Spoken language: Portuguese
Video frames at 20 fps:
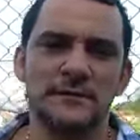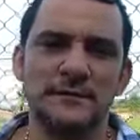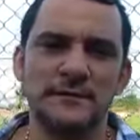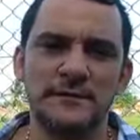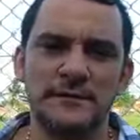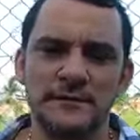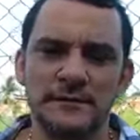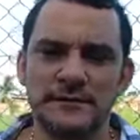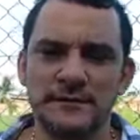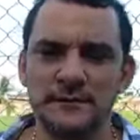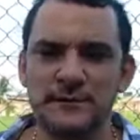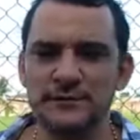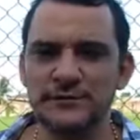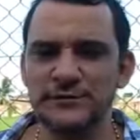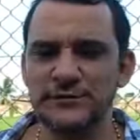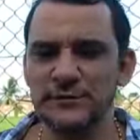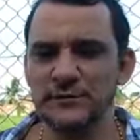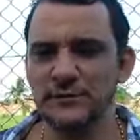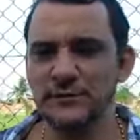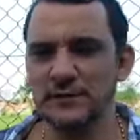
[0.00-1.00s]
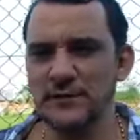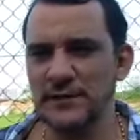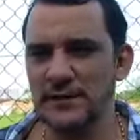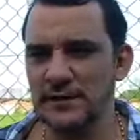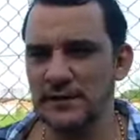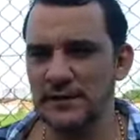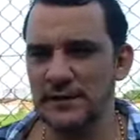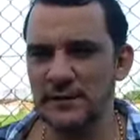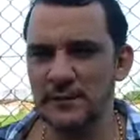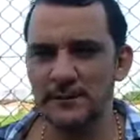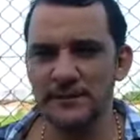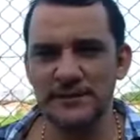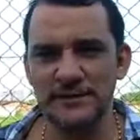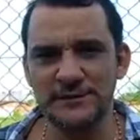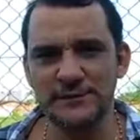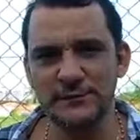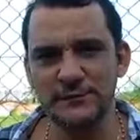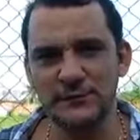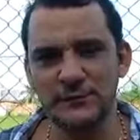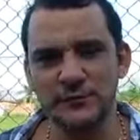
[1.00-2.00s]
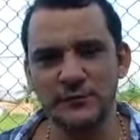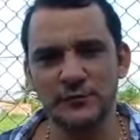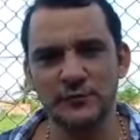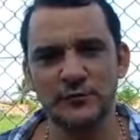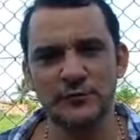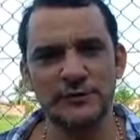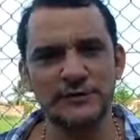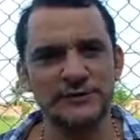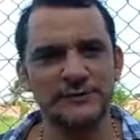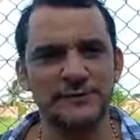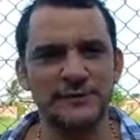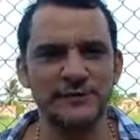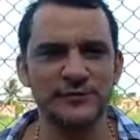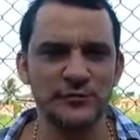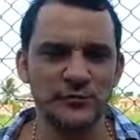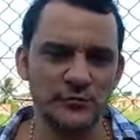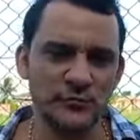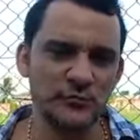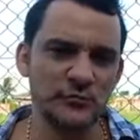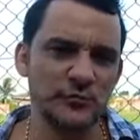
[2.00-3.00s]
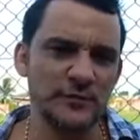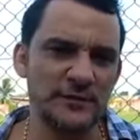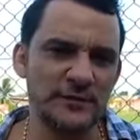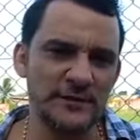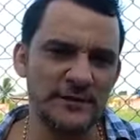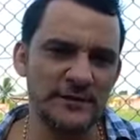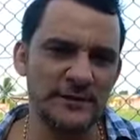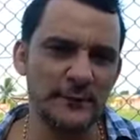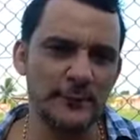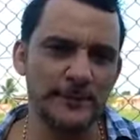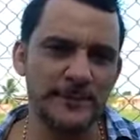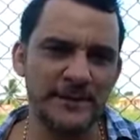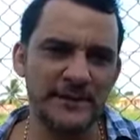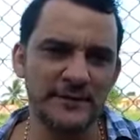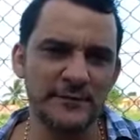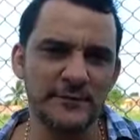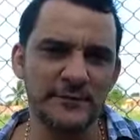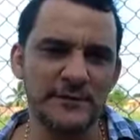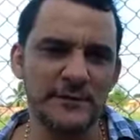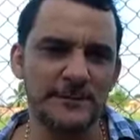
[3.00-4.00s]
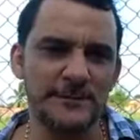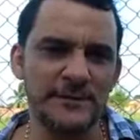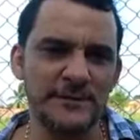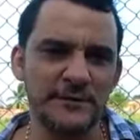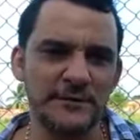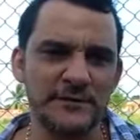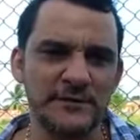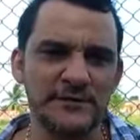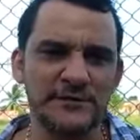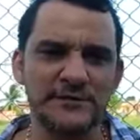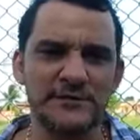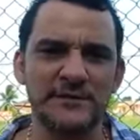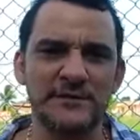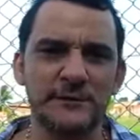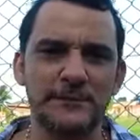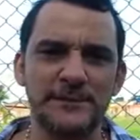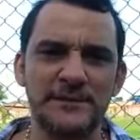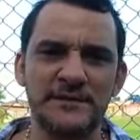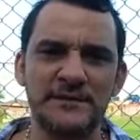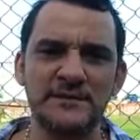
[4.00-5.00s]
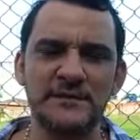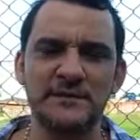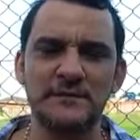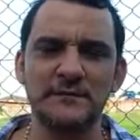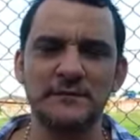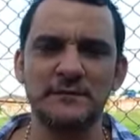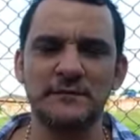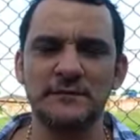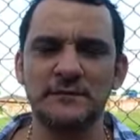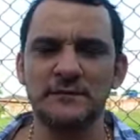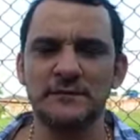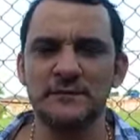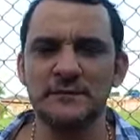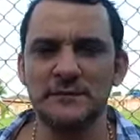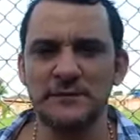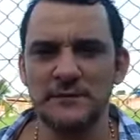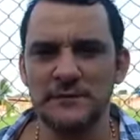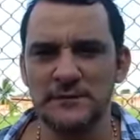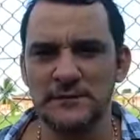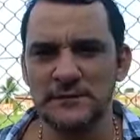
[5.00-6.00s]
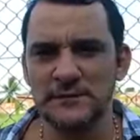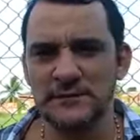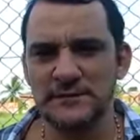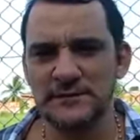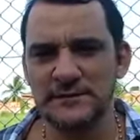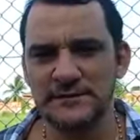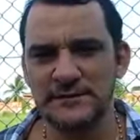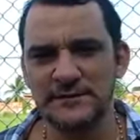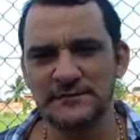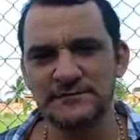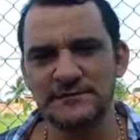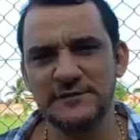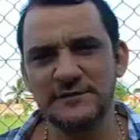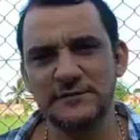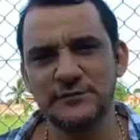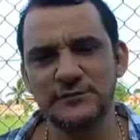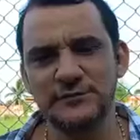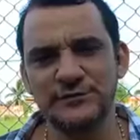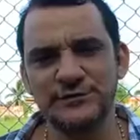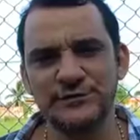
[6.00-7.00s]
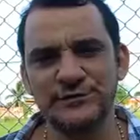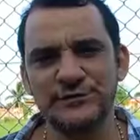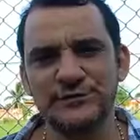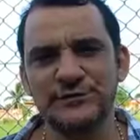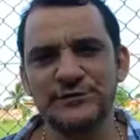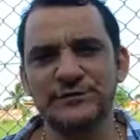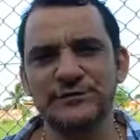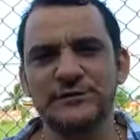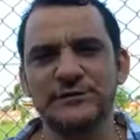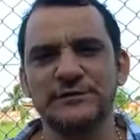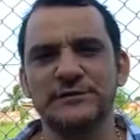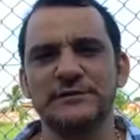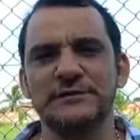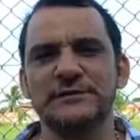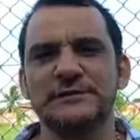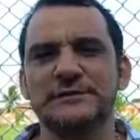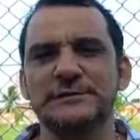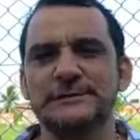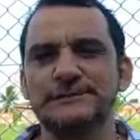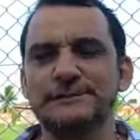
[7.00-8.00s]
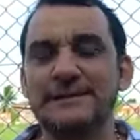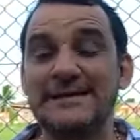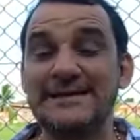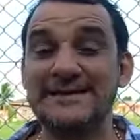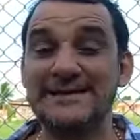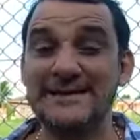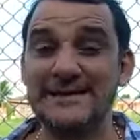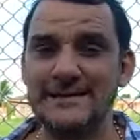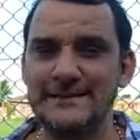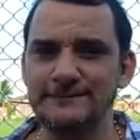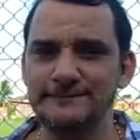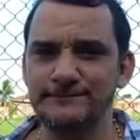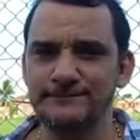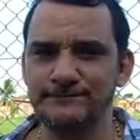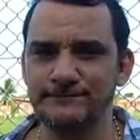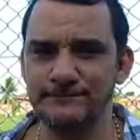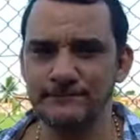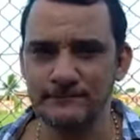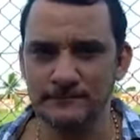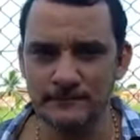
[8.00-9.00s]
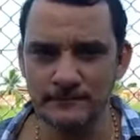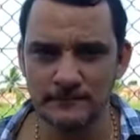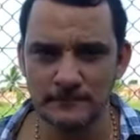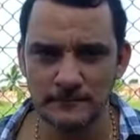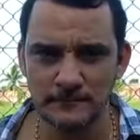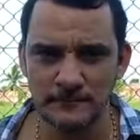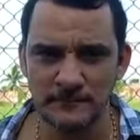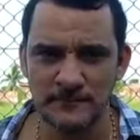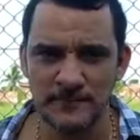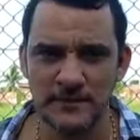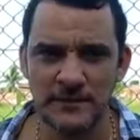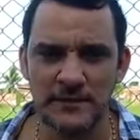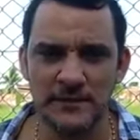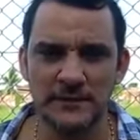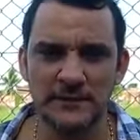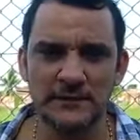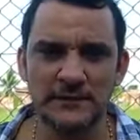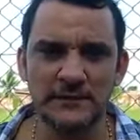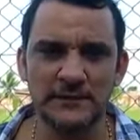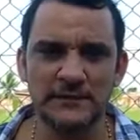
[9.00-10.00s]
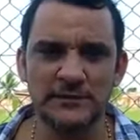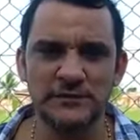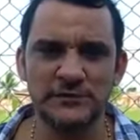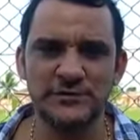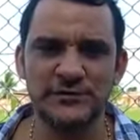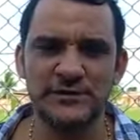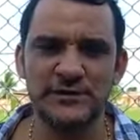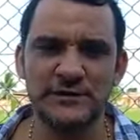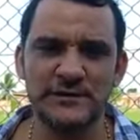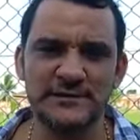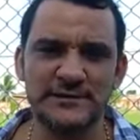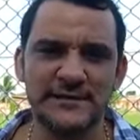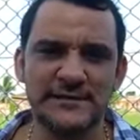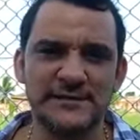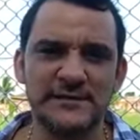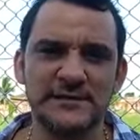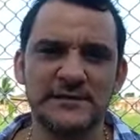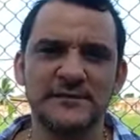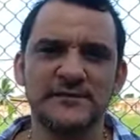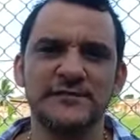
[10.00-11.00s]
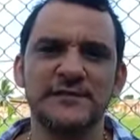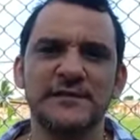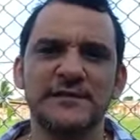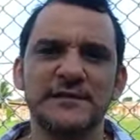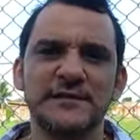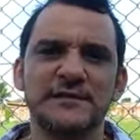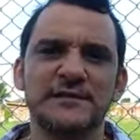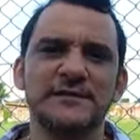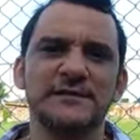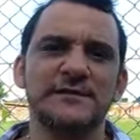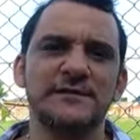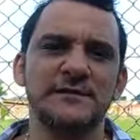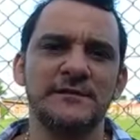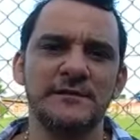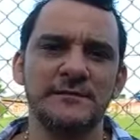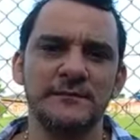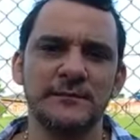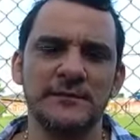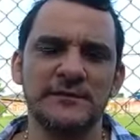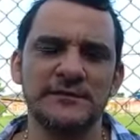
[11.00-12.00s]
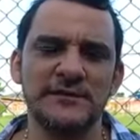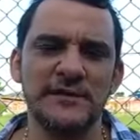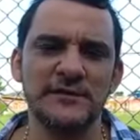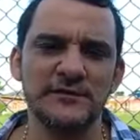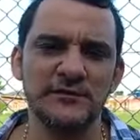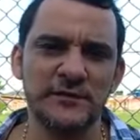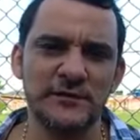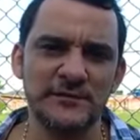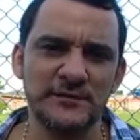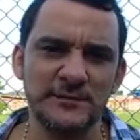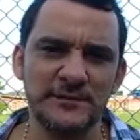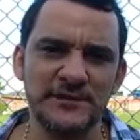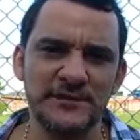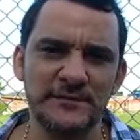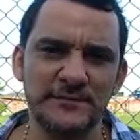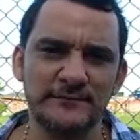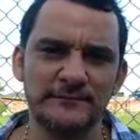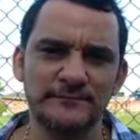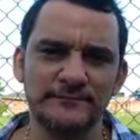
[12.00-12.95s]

Então, Chico, é realmente o, a gente fechou com o goleiro, é o Pedro, né? Pedro Teixeira, o Pedrão, que está vindo de Maringá, né? Chega na quinta-feira aqui de umas 10 horas da manhã.